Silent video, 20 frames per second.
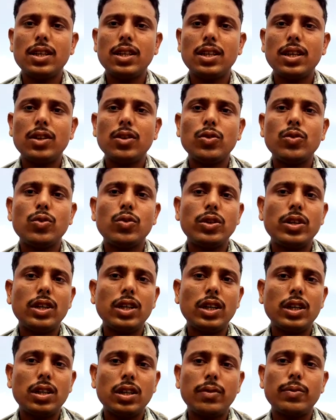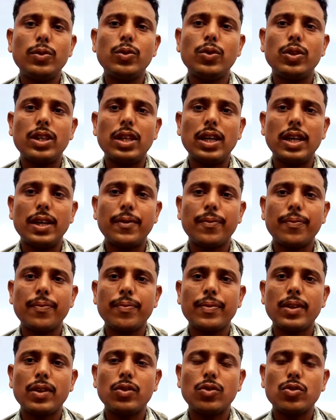के जो इंटरव्यू होता है
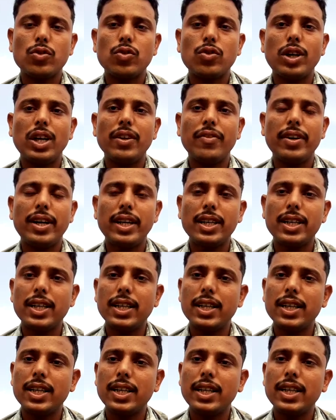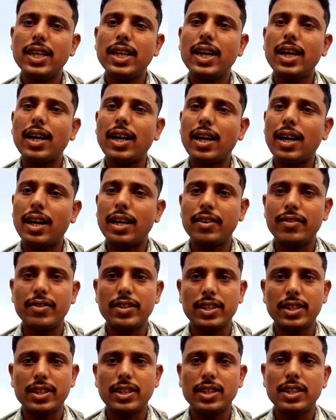उसको क्वालिफाइड करने के लिए हार्ड
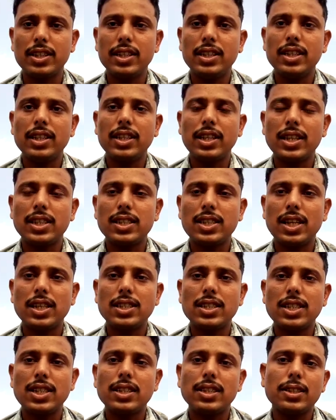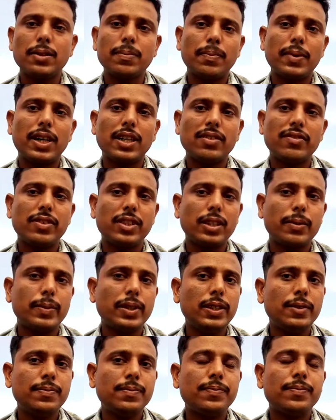वर्क के साथ साथ स्मार्ट वर्क
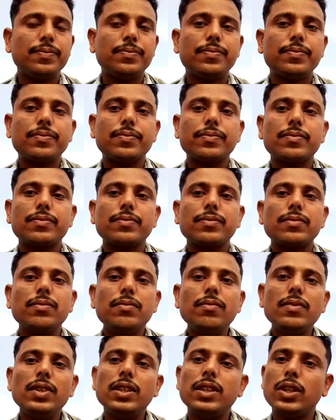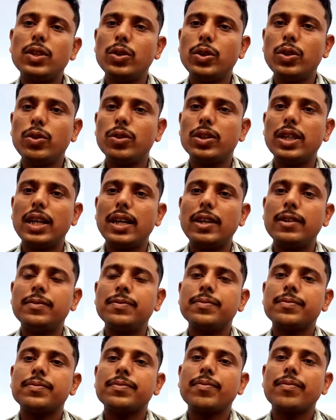भी ज़रूरी होता है
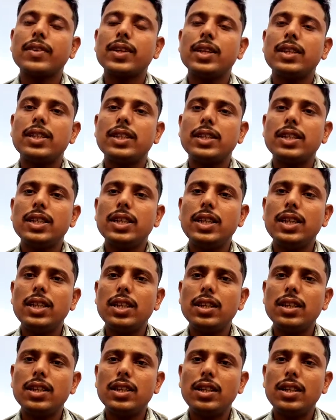जैसे कि